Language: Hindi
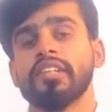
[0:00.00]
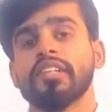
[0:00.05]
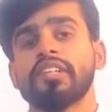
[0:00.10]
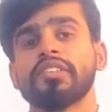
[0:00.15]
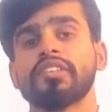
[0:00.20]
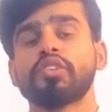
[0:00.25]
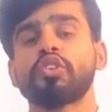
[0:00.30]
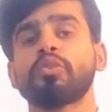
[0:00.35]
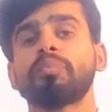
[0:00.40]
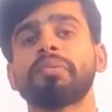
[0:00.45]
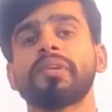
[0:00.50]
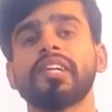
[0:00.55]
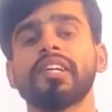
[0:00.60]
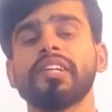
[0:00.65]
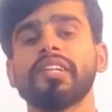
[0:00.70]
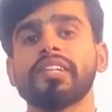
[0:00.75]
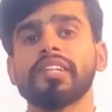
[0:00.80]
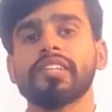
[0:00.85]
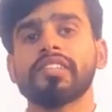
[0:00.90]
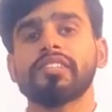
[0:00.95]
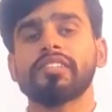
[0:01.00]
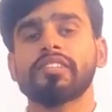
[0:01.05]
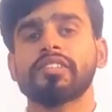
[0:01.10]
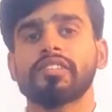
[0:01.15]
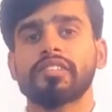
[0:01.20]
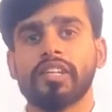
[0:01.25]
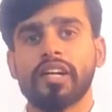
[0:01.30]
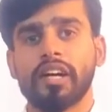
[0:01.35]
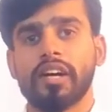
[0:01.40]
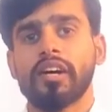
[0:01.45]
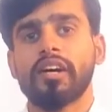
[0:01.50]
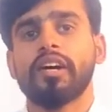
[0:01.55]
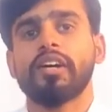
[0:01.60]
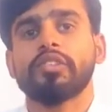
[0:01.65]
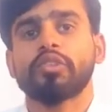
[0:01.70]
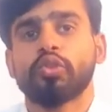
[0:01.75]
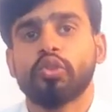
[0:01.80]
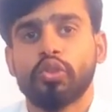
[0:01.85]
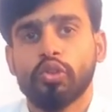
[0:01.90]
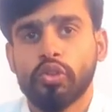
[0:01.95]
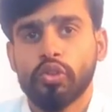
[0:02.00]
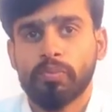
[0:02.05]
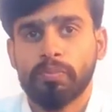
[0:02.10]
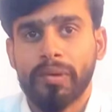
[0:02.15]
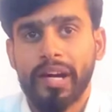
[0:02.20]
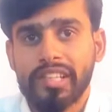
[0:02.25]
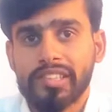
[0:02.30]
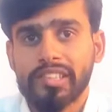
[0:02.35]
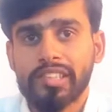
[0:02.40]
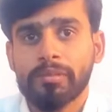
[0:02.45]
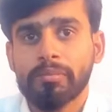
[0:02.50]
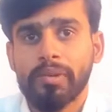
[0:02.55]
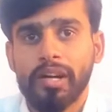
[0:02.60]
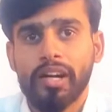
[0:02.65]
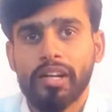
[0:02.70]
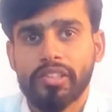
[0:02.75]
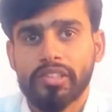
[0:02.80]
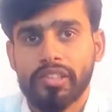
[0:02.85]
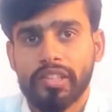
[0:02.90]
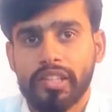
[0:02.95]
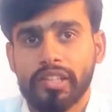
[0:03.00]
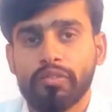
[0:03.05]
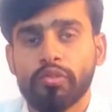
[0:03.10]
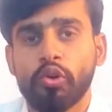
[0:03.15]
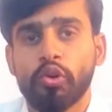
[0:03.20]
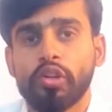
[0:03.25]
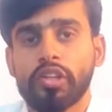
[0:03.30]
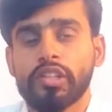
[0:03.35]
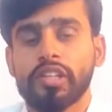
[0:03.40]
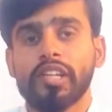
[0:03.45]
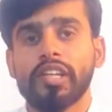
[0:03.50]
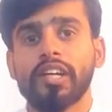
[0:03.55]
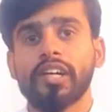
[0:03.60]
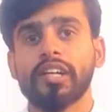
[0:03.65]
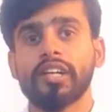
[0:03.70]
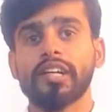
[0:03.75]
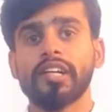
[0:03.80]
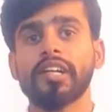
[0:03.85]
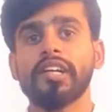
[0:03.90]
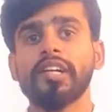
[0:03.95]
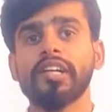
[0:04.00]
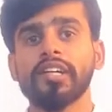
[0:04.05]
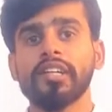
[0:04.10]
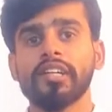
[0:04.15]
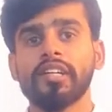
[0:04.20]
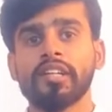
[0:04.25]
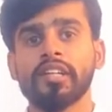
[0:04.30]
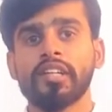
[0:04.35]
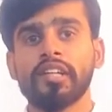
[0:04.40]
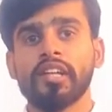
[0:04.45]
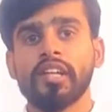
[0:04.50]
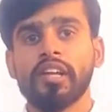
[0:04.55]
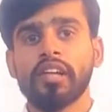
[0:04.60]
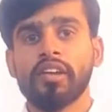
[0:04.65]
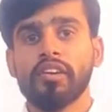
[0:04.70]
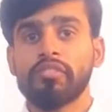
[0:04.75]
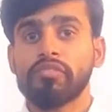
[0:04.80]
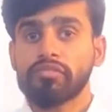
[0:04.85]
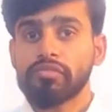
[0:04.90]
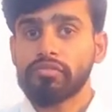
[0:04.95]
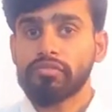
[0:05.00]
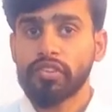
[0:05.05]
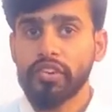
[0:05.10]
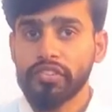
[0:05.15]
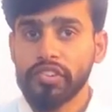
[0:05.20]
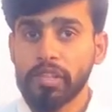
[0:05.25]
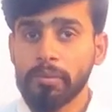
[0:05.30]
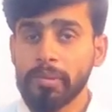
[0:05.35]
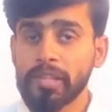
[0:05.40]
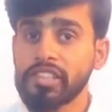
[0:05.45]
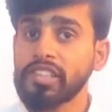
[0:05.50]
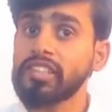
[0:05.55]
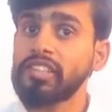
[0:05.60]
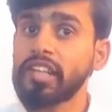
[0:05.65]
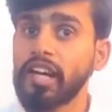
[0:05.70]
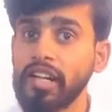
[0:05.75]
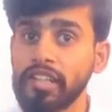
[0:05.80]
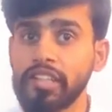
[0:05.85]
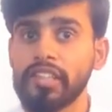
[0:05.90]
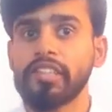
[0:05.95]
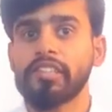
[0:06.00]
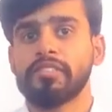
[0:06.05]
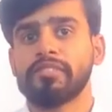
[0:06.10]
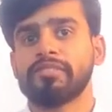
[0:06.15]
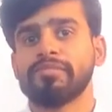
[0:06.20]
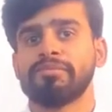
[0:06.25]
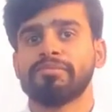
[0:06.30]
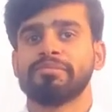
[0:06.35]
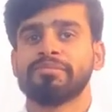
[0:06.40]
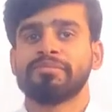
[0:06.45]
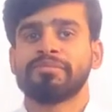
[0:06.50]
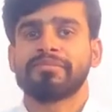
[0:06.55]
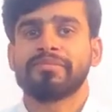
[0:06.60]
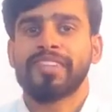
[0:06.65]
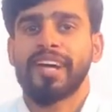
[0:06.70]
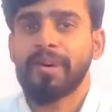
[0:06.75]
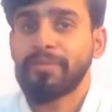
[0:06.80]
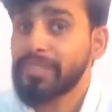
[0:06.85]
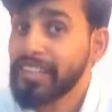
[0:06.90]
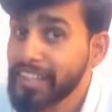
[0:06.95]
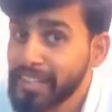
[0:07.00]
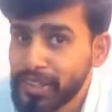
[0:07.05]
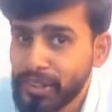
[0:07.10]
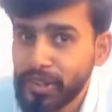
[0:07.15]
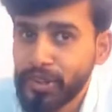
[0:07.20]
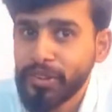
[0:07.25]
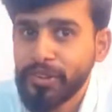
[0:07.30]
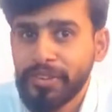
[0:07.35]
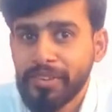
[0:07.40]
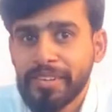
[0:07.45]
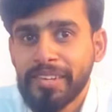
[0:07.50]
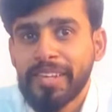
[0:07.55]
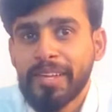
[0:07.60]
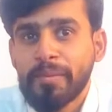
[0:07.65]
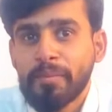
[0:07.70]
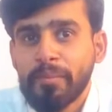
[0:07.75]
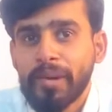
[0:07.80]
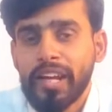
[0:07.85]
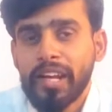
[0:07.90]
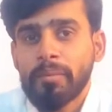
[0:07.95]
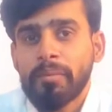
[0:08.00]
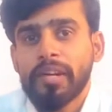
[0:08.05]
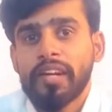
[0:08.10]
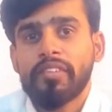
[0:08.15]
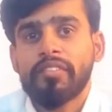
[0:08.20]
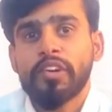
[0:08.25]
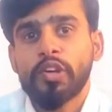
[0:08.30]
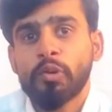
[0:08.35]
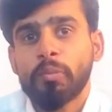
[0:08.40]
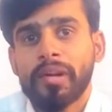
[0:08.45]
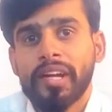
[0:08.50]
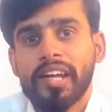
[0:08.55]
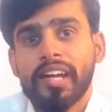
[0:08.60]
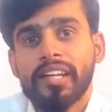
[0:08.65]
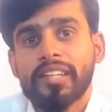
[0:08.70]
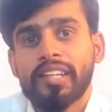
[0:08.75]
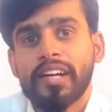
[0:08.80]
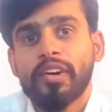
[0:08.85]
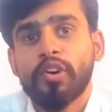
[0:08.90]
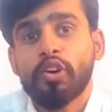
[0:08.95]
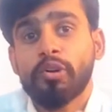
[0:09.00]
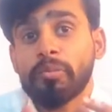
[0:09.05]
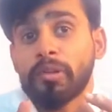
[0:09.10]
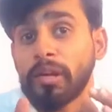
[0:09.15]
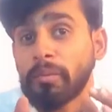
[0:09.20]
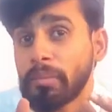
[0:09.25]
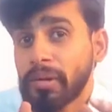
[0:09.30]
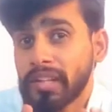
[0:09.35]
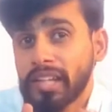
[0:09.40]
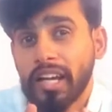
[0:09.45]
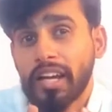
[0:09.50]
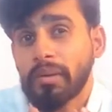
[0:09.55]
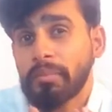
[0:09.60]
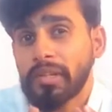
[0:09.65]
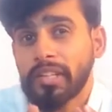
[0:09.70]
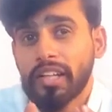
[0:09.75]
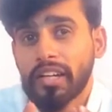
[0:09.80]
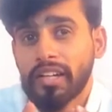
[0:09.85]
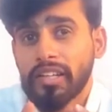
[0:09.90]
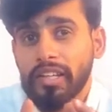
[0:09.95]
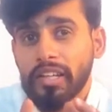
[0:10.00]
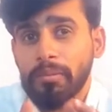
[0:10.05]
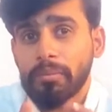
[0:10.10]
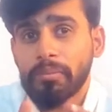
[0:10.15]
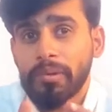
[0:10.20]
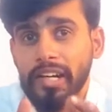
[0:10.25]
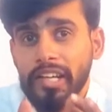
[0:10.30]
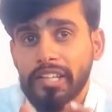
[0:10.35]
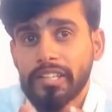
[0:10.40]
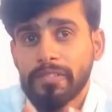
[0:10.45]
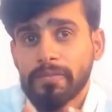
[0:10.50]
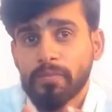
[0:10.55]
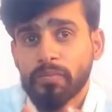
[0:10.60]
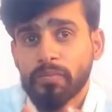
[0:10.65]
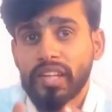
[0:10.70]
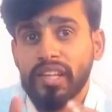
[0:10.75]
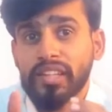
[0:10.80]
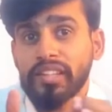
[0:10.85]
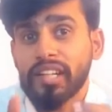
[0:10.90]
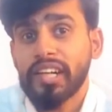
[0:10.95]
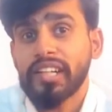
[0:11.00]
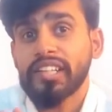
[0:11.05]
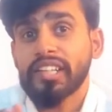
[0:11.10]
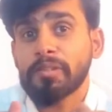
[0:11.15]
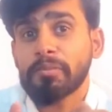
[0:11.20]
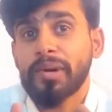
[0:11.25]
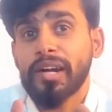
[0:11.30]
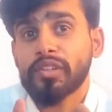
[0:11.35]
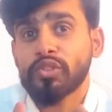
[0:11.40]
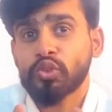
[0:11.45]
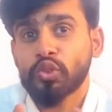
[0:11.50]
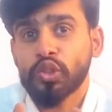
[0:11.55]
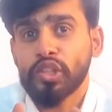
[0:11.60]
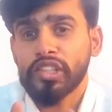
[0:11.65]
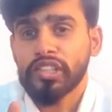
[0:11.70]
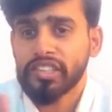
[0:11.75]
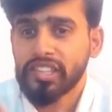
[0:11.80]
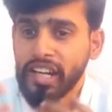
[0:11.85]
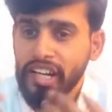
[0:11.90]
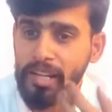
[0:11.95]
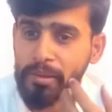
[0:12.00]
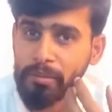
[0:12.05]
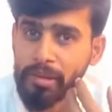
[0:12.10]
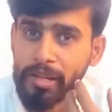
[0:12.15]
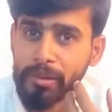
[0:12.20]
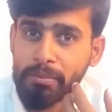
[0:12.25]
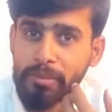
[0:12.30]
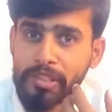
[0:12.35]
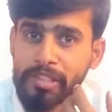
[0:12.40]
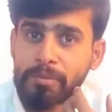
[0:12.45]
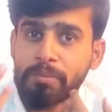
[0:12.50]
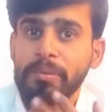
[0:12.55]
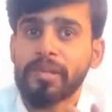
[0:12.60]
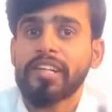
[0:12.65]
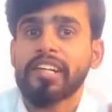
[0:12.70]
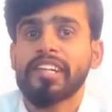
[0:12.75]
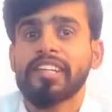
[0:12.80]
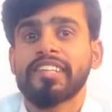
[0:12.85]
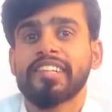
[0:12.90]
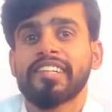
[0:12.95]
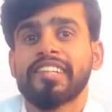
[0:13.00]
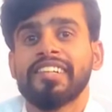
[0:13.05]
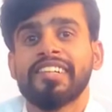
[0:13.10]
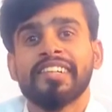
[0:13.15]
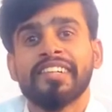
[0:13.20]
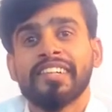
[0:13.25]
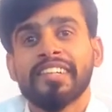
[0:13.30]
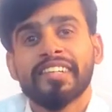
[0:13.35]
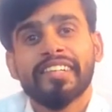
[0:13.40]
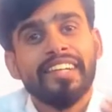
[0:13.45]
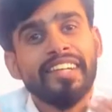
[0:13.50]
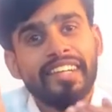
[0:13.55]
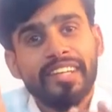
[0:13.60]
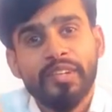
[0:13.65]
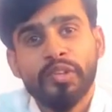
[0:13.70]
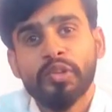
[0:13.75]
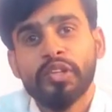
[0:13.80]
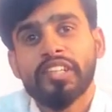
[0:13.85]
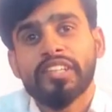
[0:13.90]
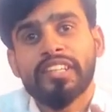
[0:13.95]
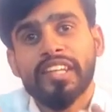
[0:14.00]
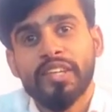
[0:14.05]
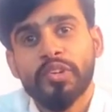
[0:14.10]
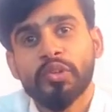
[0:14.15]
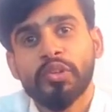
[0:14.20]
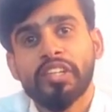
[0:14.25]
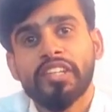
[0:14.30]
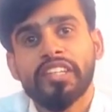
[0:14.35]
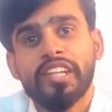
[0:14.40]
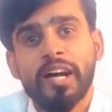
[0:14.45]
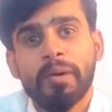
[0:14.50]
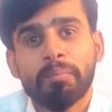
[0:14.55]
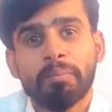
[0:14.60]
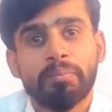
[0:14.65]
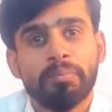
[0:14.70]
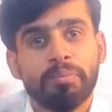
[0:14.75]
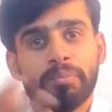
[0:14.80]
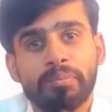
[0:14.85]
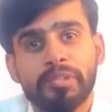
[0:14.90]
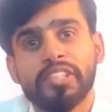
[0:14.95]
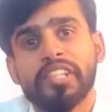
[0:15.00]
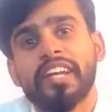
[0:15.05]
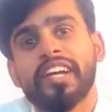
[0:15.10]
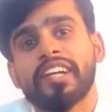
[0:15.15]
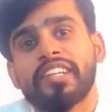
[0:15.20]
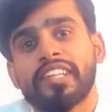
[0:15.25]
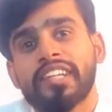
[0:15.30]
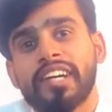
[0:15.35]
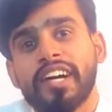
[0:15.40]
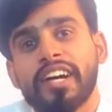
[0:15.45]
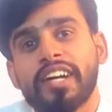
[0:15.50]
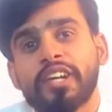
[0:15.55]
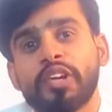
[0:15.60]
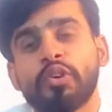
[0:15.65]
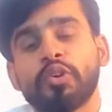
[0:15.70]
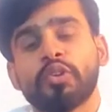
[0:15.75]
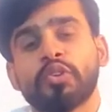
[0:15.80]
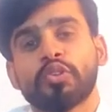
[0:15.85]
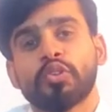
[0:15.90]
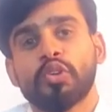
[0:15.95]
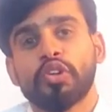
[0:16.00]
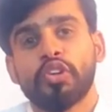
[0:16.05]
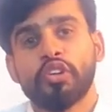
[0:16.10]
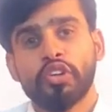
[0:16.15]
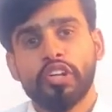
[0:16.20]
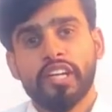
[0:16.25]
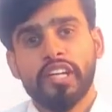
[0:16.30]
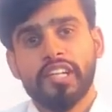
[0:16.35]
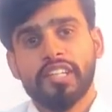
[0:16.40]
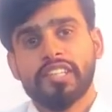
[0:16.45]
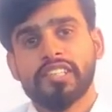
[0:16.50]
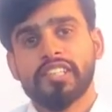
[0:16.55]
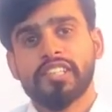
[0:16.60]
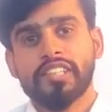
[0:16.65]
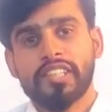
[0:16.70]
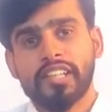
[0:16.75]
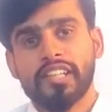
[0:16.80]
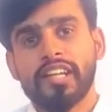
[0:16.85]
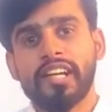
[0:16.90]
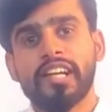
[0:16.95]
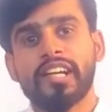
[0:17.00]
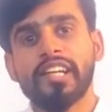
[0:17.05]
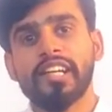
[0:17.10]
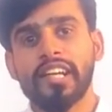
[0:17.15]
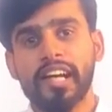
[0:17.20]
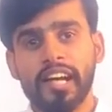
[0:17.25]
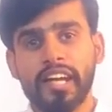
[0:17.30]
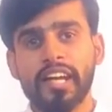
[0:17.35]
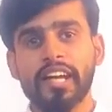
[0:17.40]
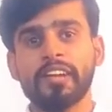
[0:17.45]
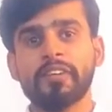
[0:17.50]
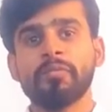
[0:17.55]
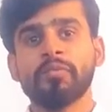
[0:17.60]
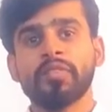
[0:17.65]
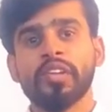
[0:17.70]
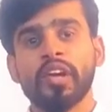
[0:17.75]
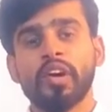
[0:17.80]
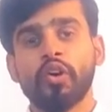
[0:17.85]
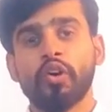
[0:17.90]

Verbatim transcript: ये जो ग्रीन टेस्ट का जो पासिंग मार्क्स हैं वो कितनी कर रहे हैं 50 में से 30 आप देख लो पहले मैंने वीडियो बनाया था और मैंने बताया भी था कि भाई थर्टी मार्क्स होंगी सारे मेरे पीछे पड़ गए रहे कि नहीं होगी नहीं होगी या पिछले का दिखा रहे हो तो इन्होंने डिस्कशन कर लिया है